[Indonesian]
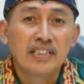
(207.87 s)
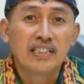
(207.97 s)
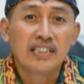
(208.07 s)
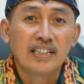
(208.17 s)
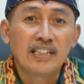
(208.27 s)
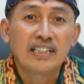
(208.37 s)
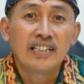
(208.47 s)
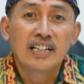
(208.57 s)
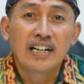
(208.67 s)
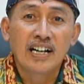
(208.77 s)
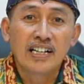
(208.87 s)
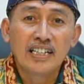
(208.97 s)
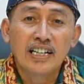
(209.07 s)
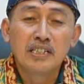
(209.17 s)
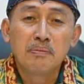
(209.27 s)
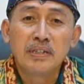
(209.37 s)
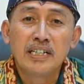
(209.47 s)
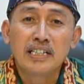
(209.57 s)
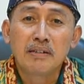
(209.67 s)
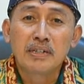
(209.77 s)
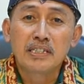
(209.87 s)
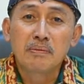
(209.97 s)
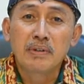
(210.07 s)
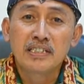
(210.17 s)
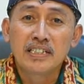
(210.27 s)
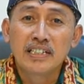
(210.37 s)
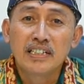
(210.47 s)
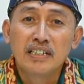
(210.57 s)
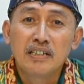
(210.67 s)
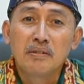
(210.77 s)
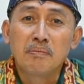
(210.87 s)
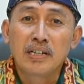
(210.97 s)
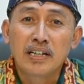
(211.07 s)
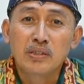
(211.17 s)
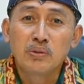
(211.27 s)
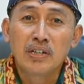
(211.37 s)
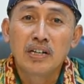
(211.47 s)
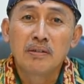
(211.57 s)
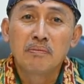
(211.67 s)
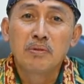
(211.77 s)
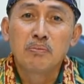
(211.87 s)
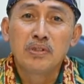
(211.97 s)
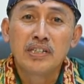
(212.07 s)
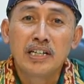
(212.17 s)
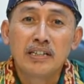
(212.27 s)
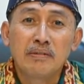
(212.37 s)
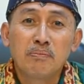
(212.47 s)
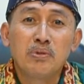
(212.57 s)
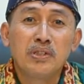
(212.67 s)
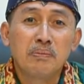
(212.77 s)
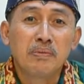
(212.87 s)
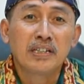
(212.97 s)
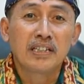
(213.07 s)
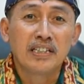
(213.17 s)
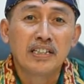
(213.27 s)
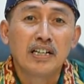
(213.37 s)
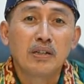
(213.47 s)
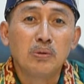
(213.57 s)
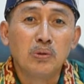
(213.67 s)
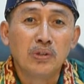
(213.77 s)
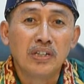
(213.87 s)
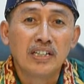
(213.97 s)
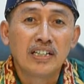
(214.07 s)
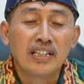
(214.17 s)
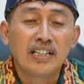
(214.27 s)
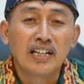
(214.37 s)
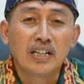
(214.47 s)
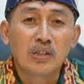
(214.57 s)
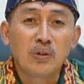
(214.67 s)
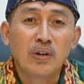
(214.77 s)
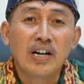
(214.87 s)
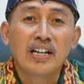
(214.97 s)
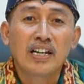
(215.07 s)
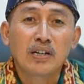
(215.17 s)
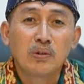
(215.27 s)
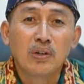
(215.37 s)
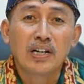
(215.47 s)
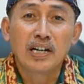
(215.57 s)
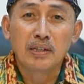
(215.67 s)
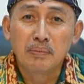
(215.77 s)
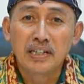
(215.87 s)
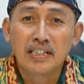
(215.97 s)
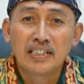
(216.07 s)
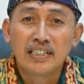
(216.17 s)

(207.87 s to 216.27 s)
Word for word: ya, keahlian di bidangnya masing-masing, mereka juga mempunyai budi pekerti yang luhur atau ahlakul karimah.